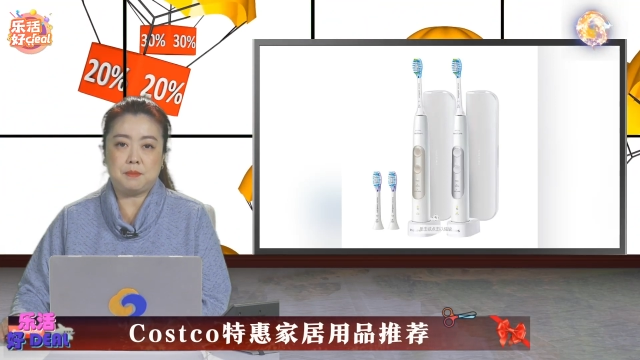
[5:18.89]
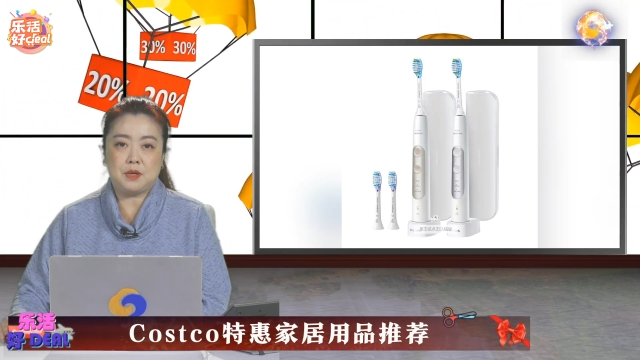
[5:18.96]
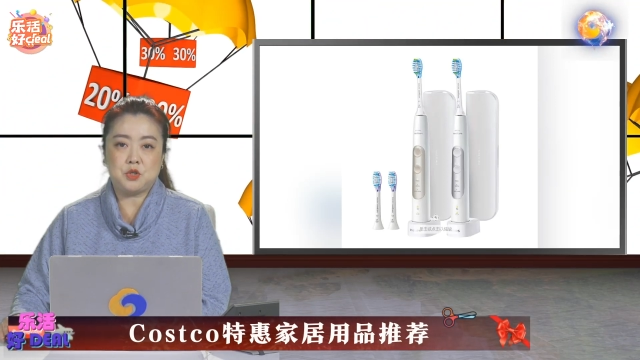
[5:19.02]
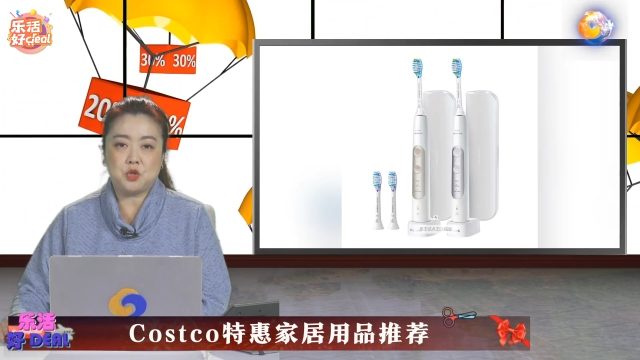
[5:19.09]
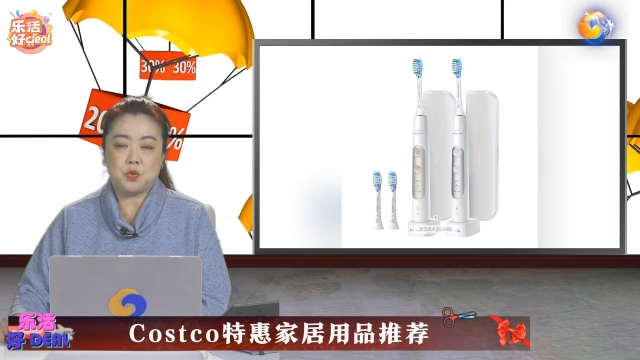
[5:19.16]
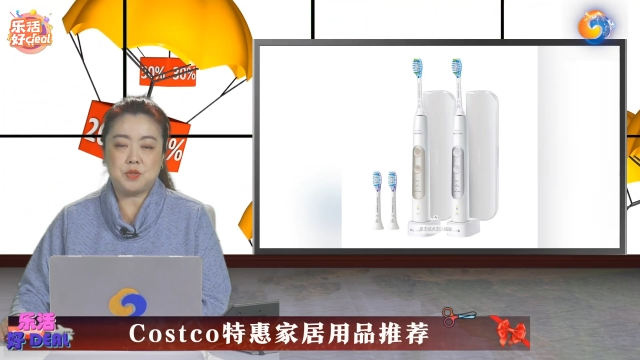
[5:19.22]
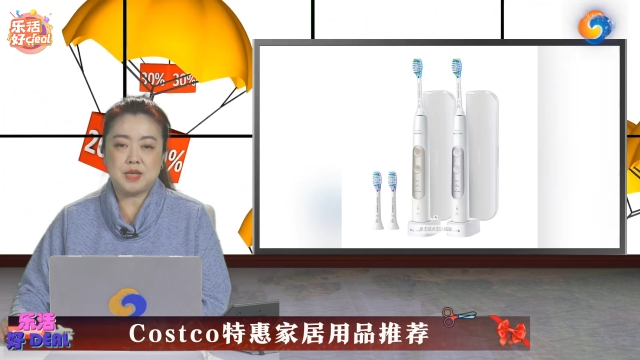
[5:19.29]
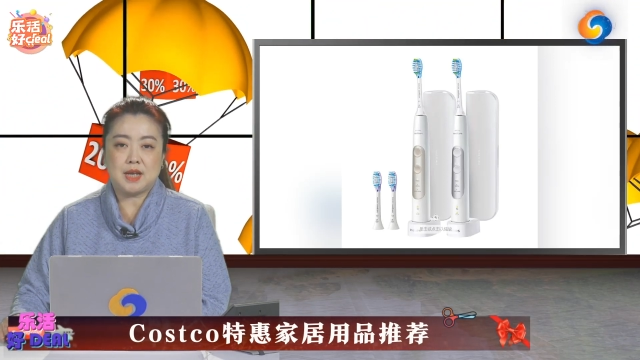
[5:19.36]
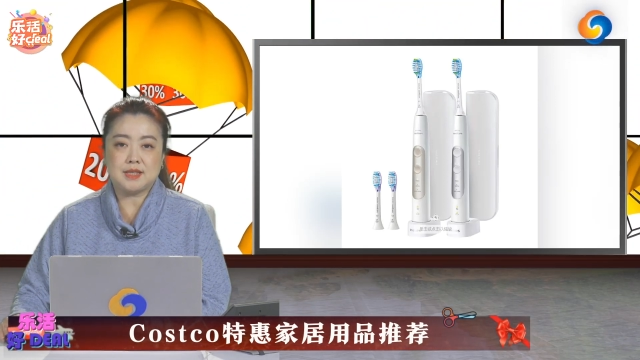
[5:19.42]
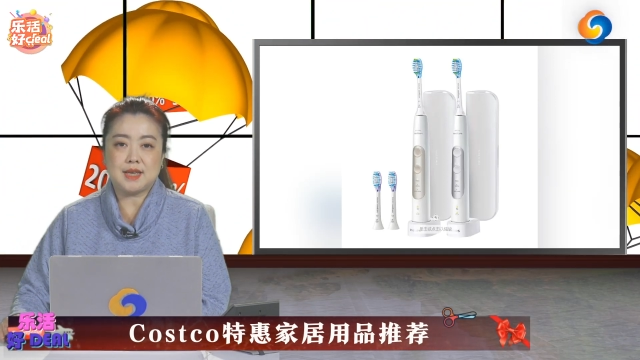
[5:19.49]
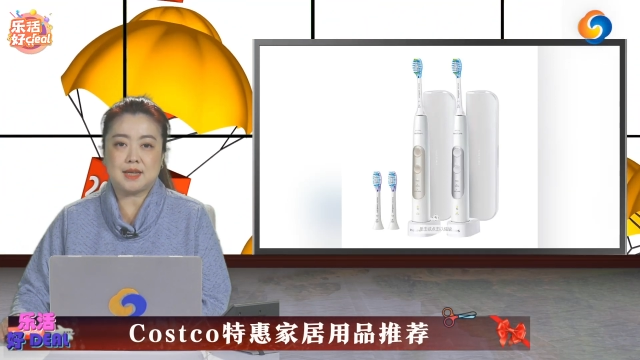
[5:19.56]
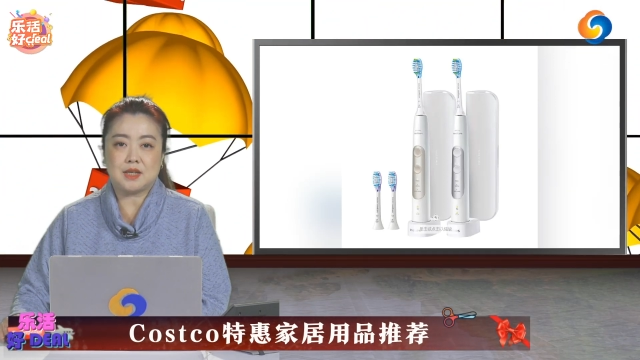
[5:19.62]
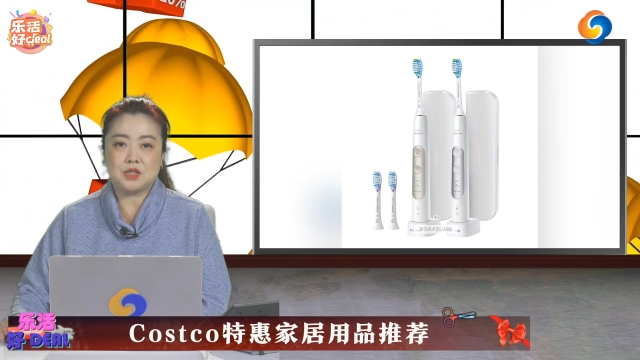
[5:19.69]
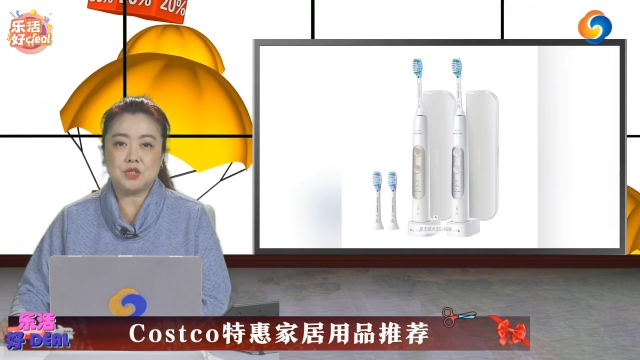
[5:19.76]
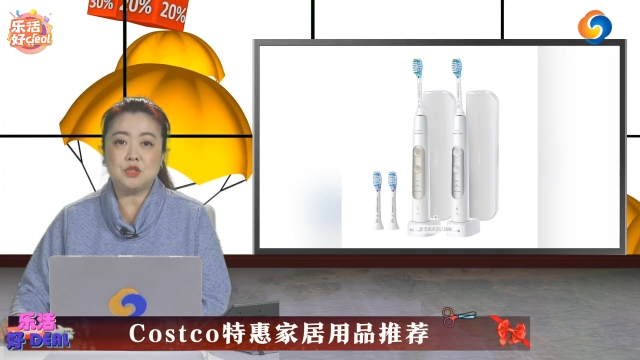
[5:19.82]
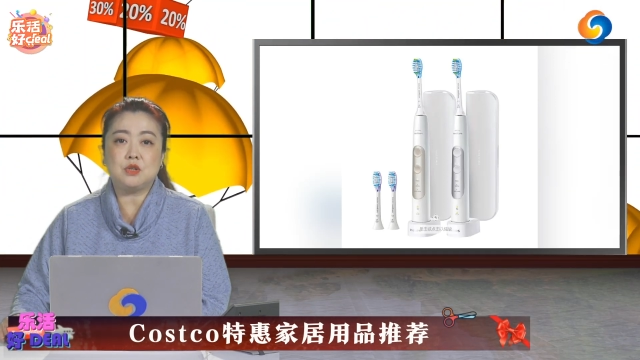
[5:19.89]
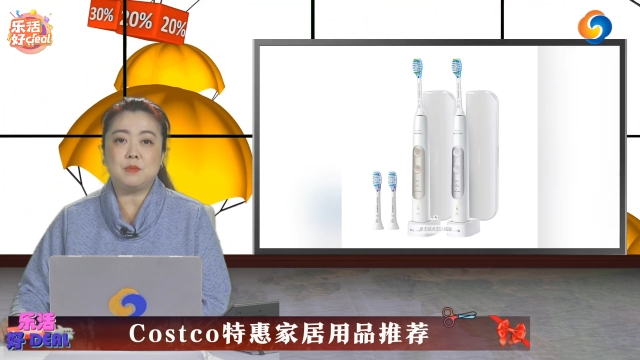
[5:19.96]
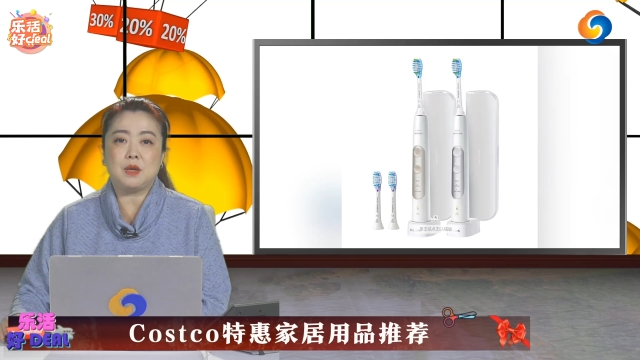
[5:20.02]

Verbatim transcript: 本周降价了四十美